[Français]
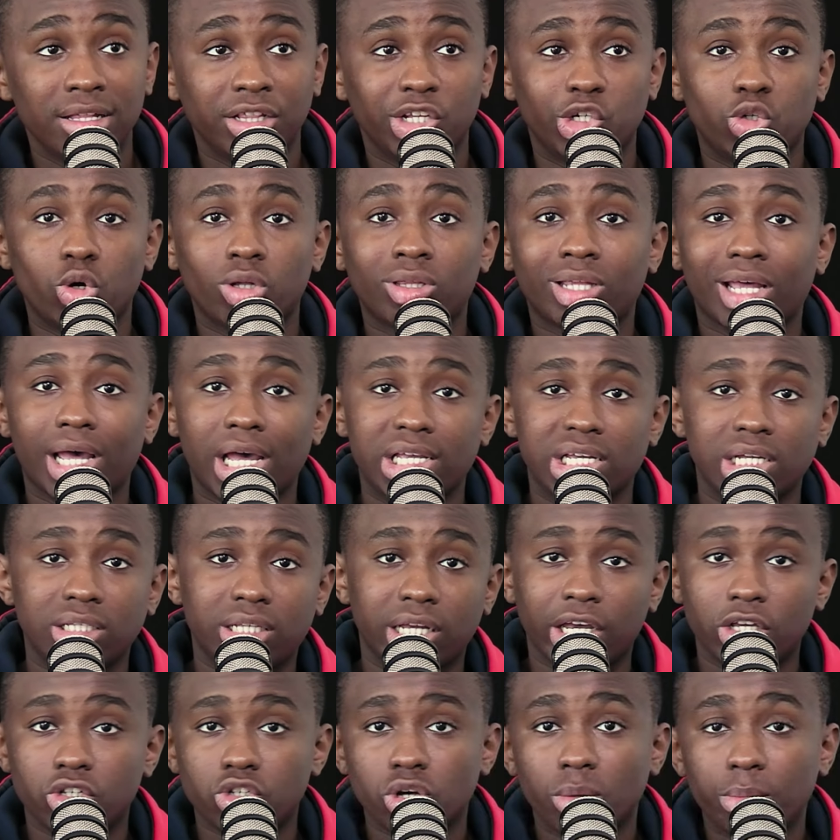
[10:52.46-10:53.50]
des joueurs très
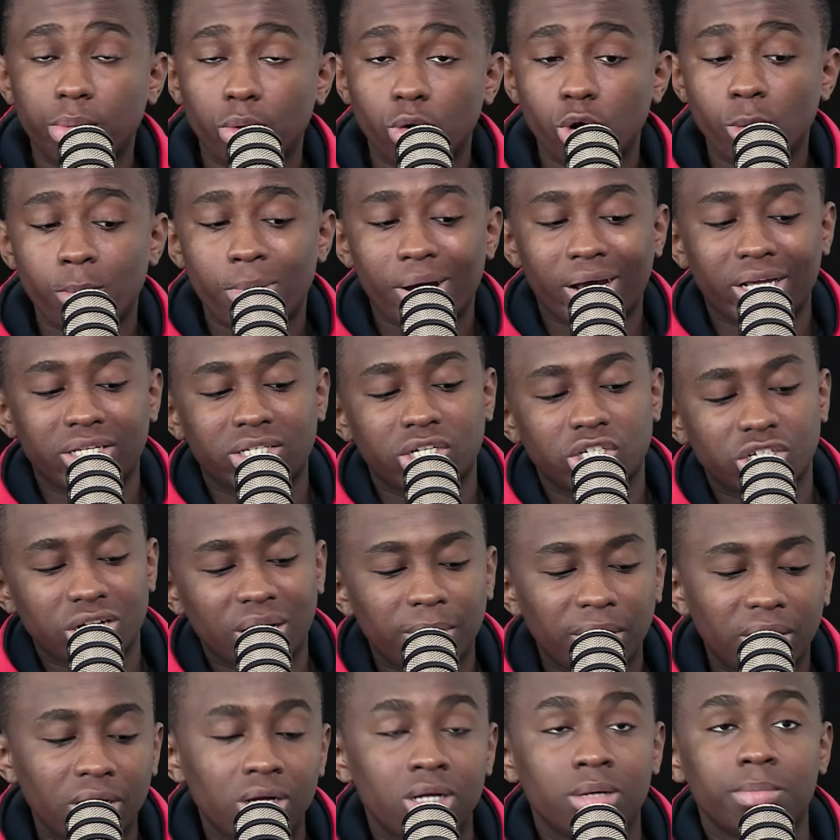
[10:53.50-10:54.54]
intéressants pour le Paris
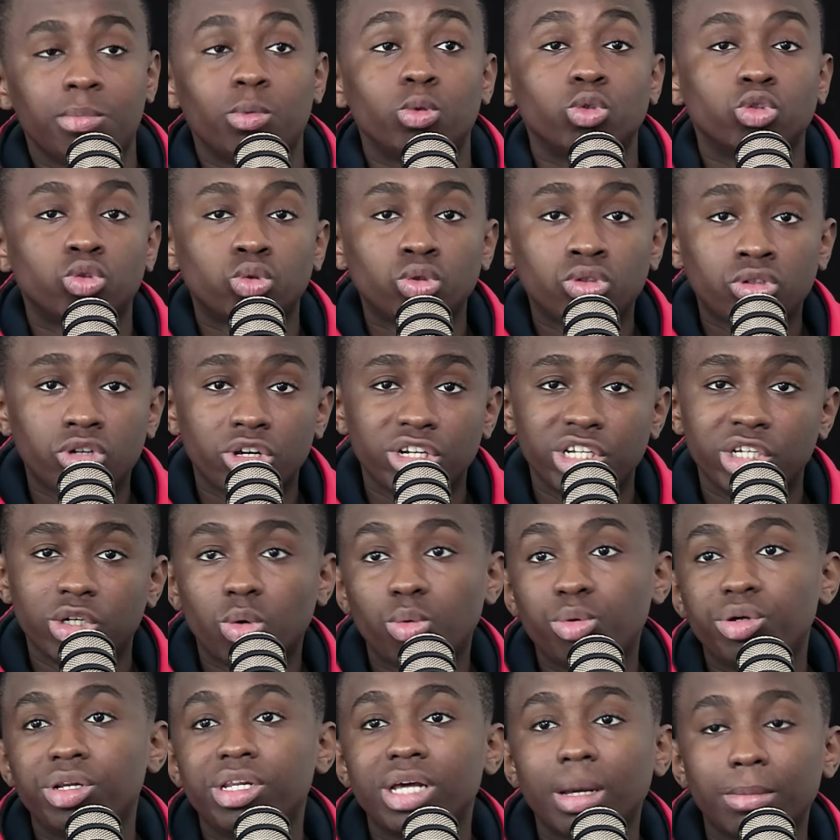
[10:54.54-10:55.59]
Saint-Germain. Bon, je doute que Nico
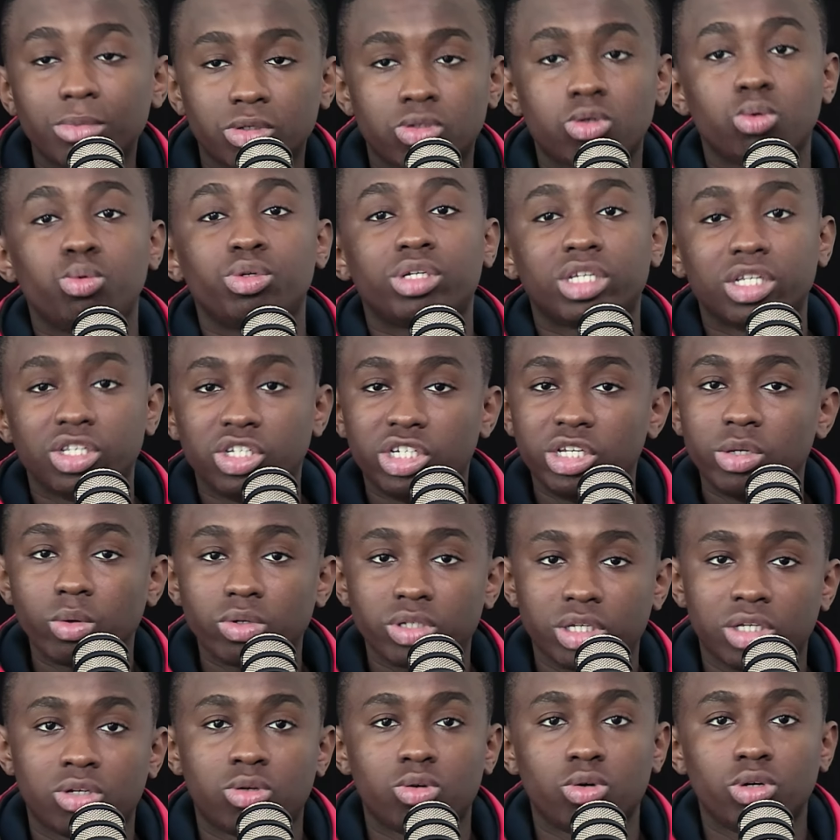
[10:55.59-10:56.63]
Williams, celui qui dit non,
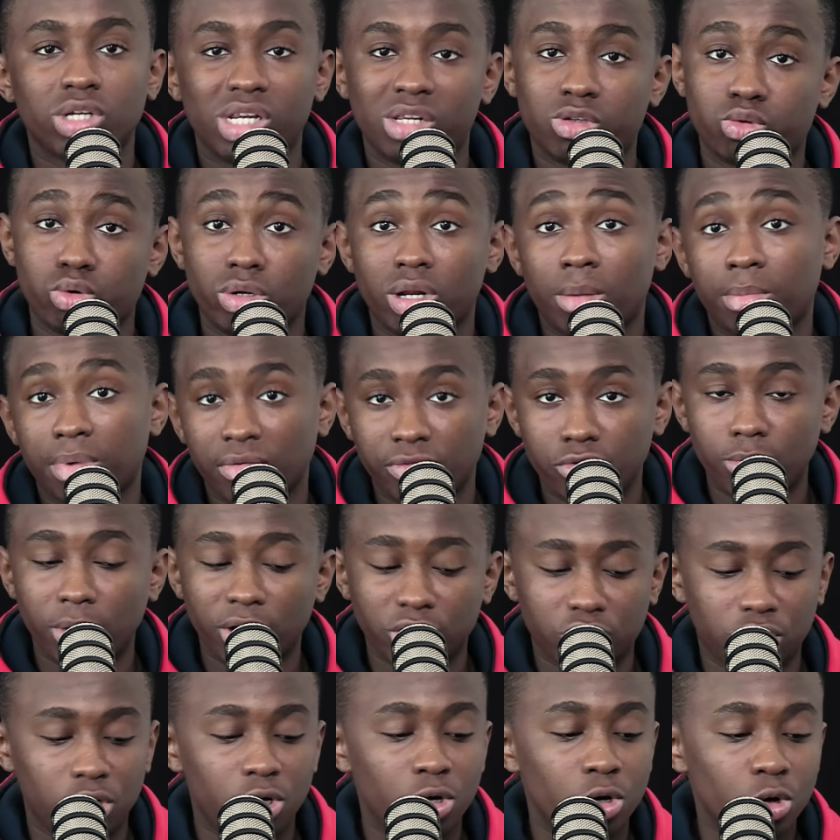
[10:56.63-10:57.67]
c'est qu'il soit il n'a pas vu le
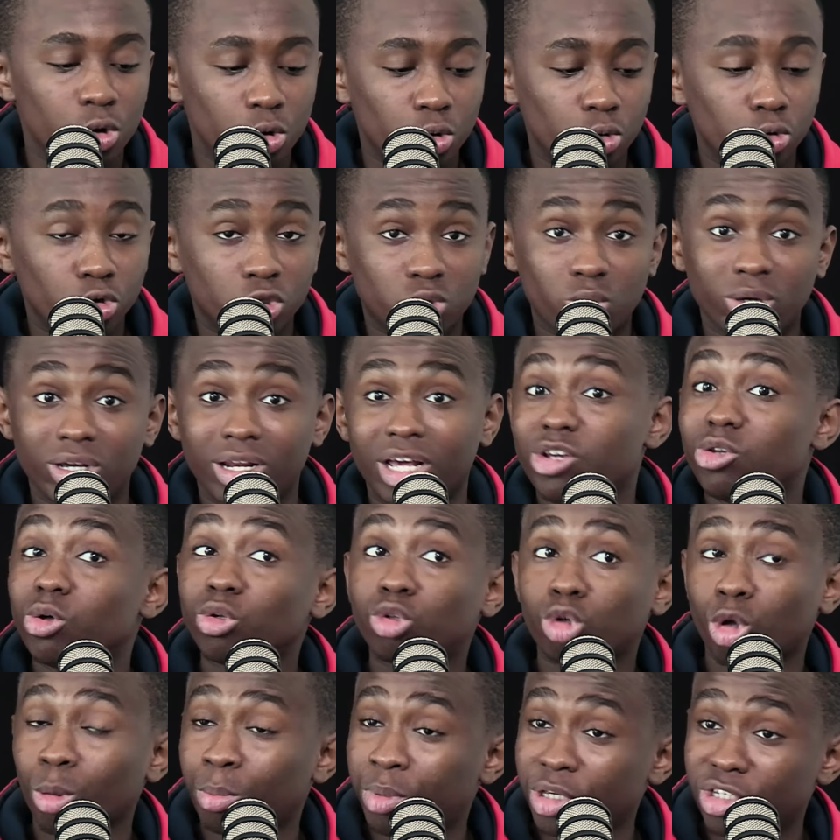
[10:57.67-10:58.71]
match, soit il a une
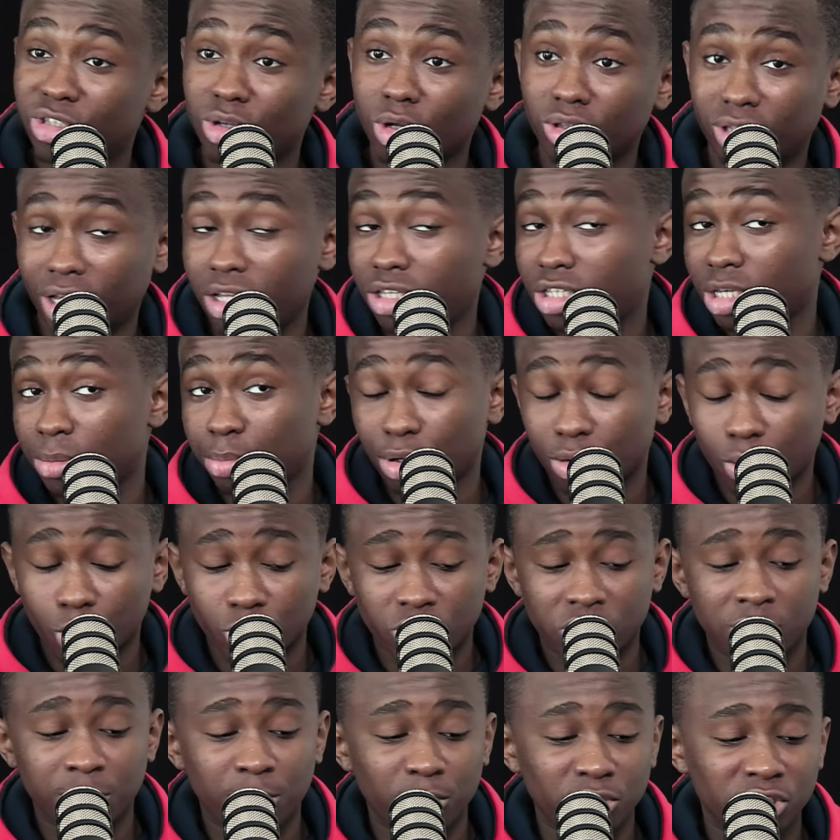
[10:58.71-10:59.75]
autre piste en tête, ça peut être
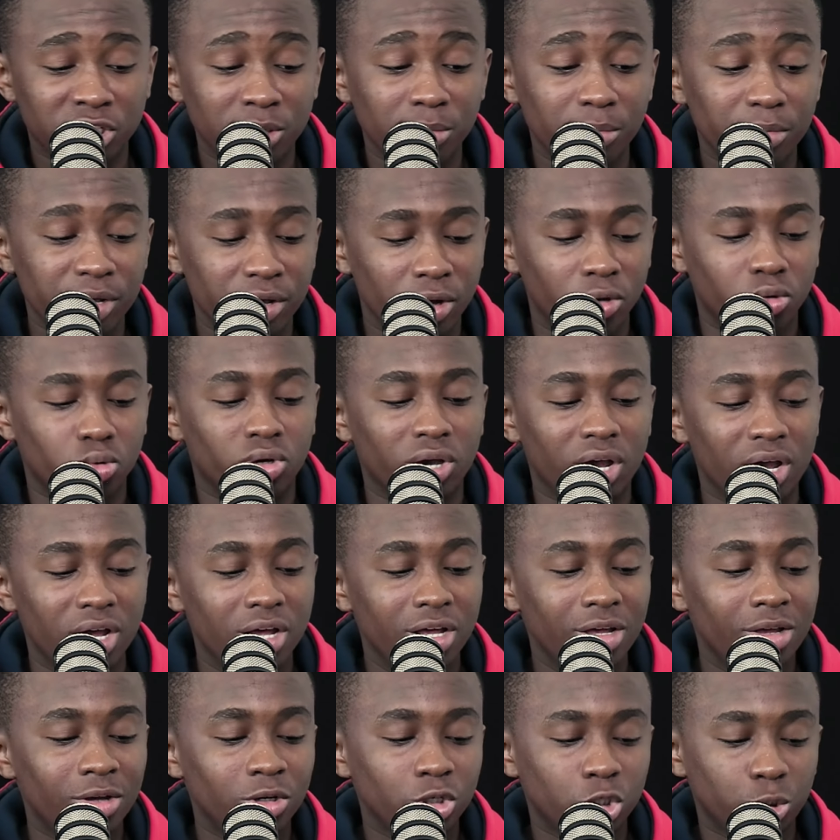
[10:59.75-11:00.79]
aussi possible, mais en tout cas,
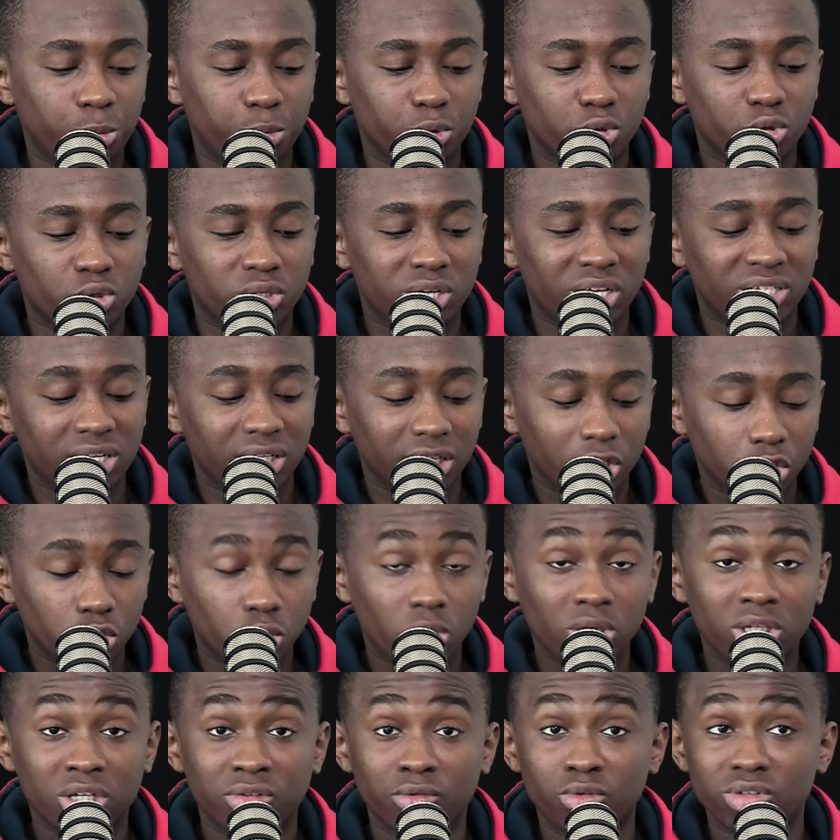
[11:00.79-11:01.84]
je pense qu'il y a certains
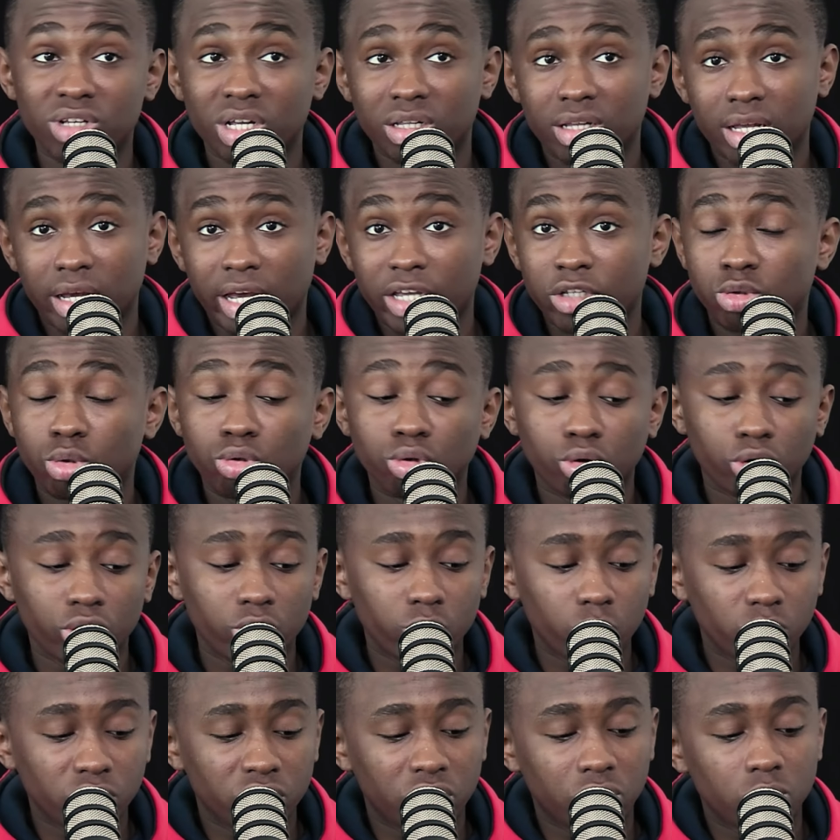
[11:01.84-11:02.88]
joueurs qui vous intéressent, d'autres
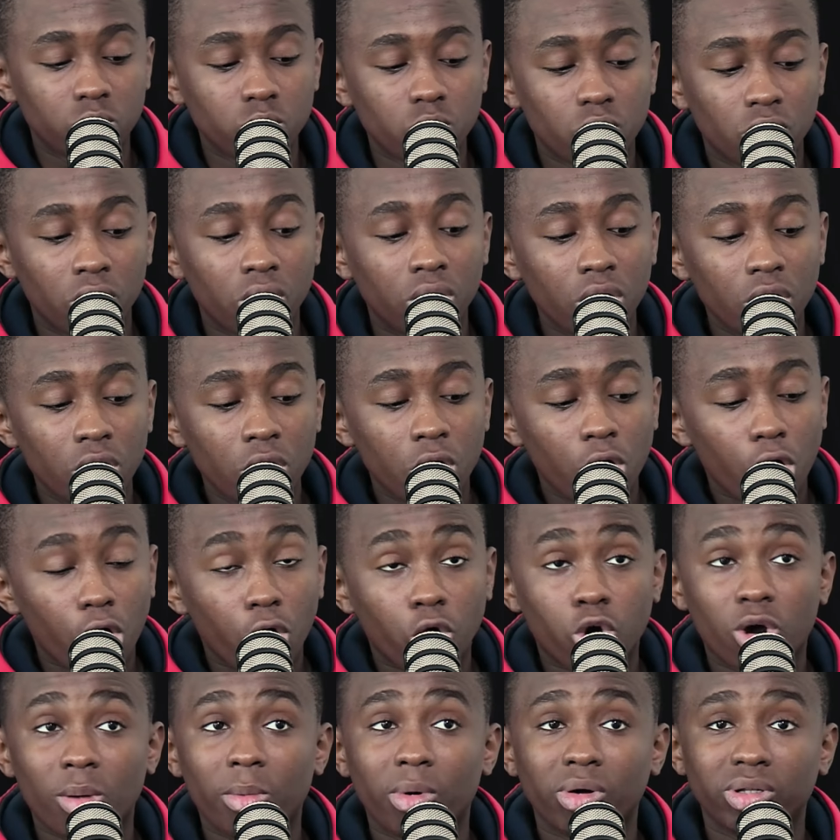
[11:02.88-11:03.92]
non. Dites-nous euh, en
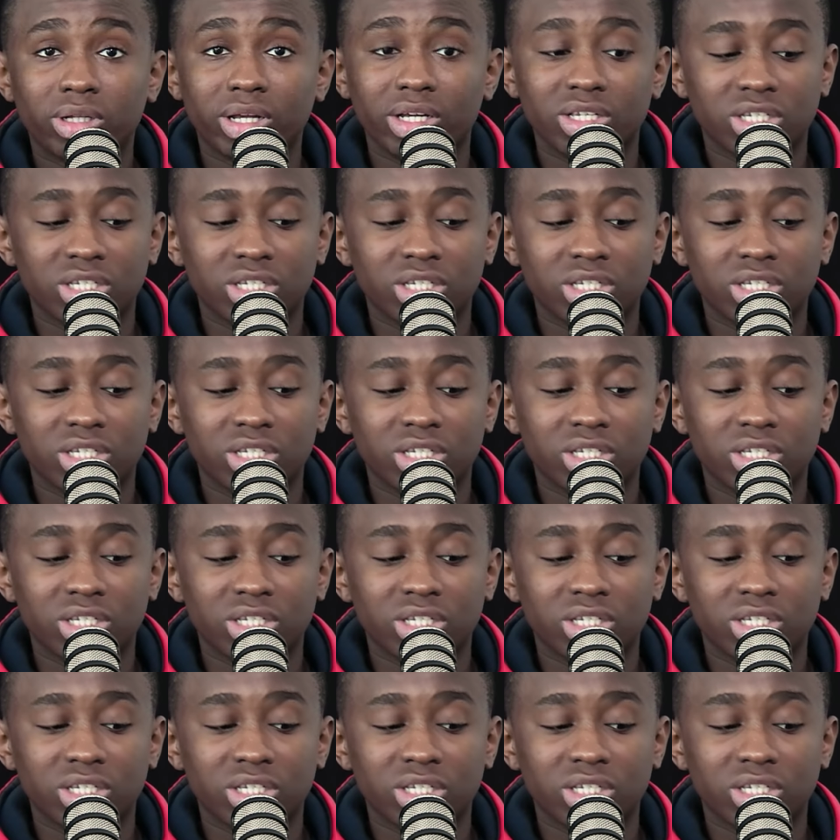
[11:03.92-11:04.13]
commentaire